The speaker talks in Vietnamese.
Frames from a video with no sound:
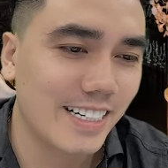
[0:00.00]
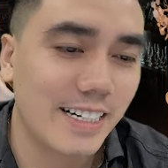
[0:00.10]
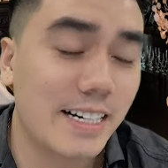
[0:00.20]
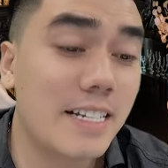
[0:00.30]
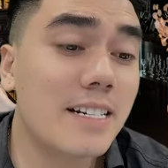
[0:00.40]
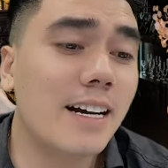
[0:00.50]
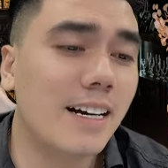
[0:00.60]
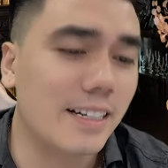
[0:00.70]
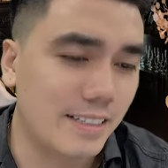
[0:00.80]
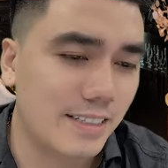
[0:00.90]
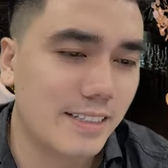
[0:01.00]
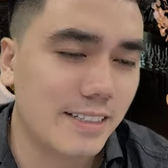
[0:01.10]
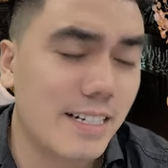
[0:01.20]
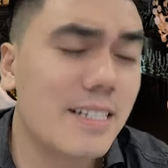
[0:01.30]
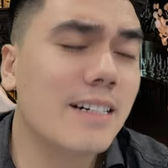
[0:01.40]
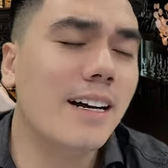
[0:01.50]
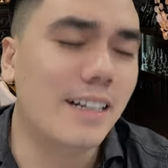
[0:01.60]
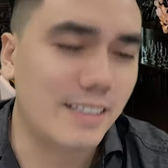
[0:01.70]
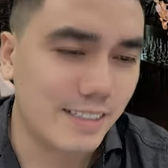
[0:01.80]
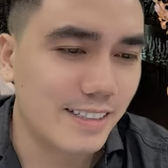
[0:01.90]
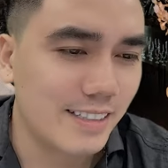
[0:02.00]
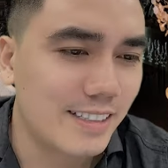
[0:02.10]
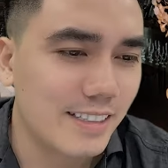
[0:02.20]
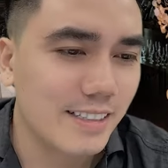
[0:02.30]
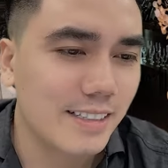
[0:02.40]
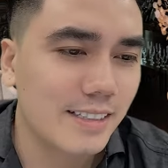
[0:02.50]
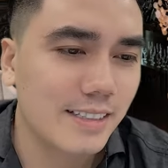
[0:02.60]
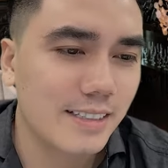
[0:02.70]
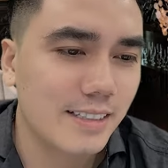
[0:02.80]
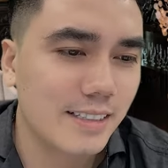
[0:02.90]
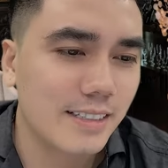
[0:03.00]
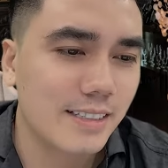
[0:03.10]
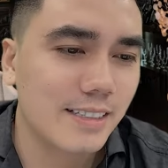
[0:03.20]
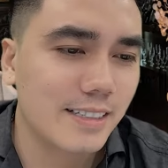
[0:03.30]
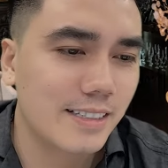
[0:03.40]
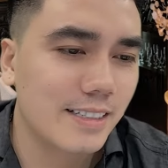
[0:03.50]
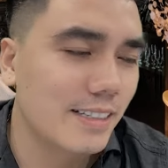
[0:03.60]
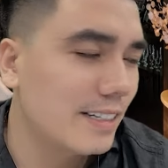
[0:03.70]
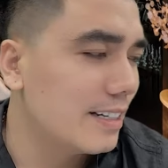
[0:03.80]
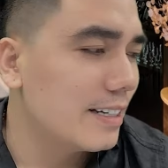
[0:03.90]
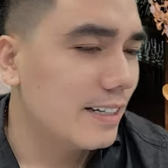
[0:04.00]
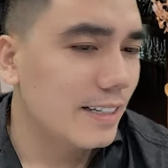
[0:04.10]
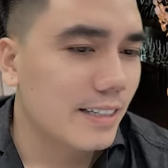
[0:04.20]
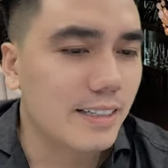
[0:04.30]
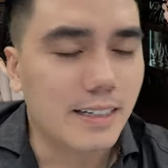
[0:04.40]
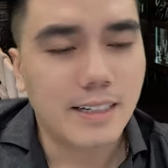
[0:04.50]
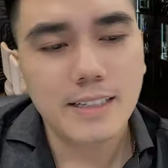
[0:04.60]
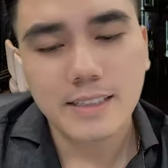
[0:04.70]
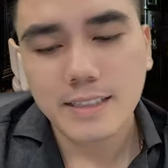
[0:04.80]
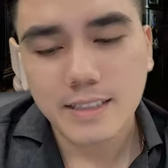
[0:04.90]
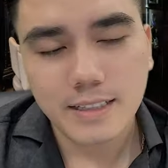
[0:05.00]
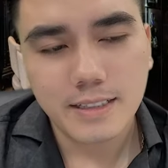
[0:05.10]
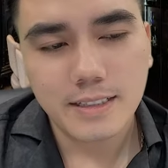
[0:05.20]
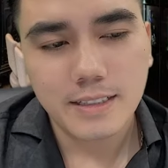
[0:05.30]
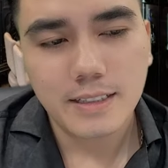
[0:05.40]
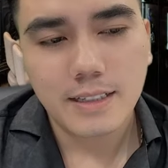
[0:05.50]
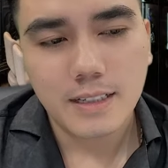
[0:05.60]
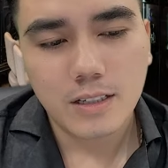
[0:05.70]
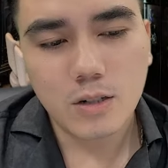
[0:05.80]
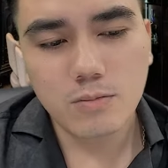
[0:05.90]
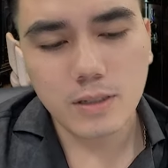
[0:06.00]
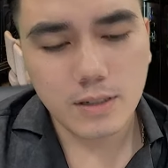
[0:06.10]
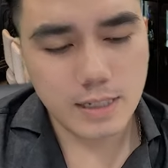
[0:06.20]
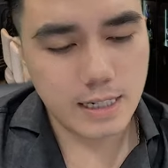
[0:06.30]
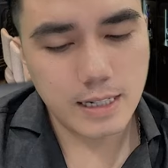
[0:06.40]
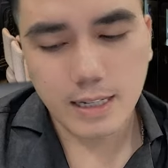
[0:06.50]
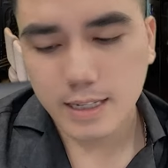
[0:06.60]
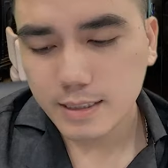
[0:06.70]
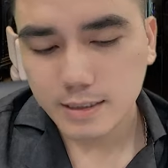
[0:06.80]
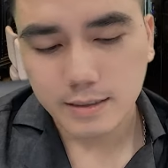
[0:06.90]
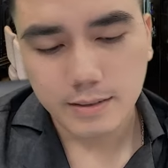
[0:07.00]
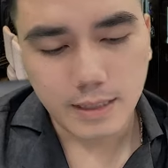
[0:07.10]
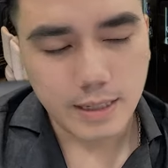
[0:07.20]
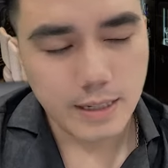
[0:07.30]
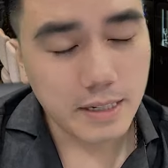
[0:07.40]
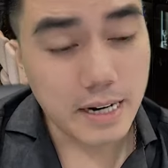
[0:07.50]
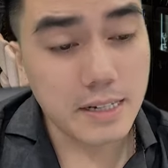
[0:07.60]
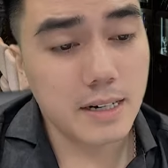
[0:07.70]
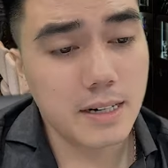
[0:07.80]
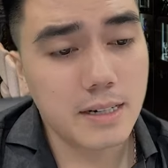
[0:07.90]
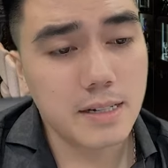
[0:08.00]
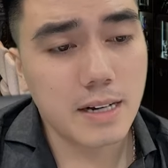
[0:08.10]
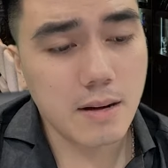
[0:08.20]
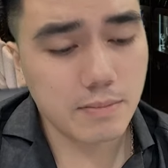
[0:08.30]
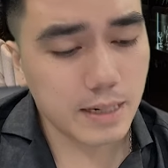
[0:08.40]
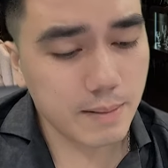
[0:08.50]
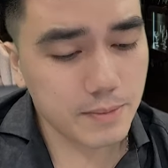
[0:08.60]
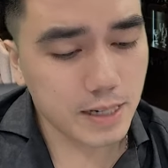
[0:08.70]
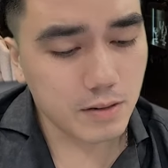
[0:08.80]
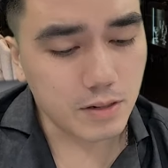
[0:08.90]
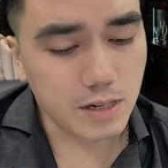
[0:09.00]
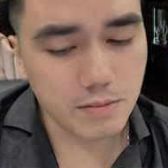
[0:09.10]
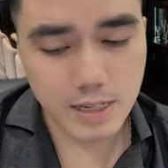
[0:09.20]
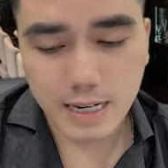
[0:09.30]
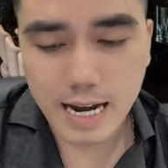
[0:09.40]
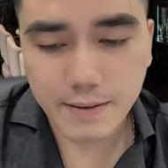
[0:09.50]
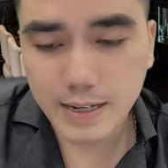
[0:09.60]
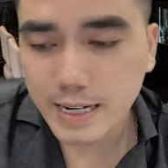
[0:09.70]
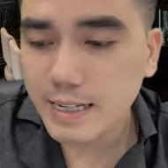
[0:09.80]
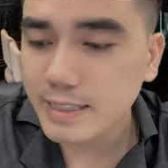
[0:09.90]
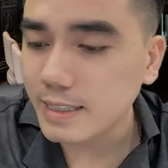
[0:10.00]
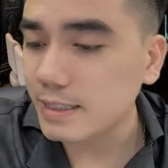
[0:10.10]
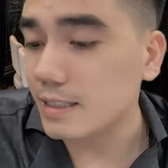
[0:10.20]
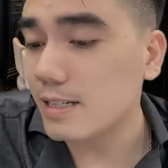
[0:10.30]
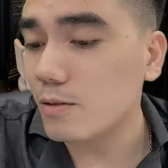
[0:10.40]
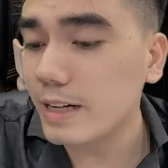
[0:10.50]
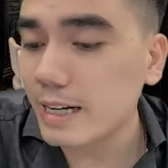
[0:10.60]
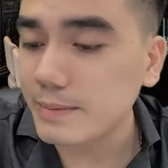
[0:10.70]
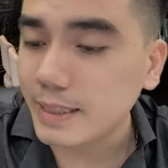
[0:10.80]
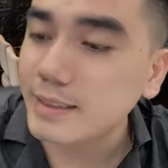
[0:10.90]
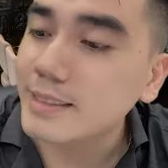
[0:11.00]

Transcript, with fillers: Thế đi chưa? Đi chưa? Vâng Đó. Rồi ạ Đấy. Đúng ạ Đúng chứ còn gì nữa Đấy, Nãy giờ chị đọc cái năm sinh của chồng chị ra vào đây Chị tưởng giấu được em à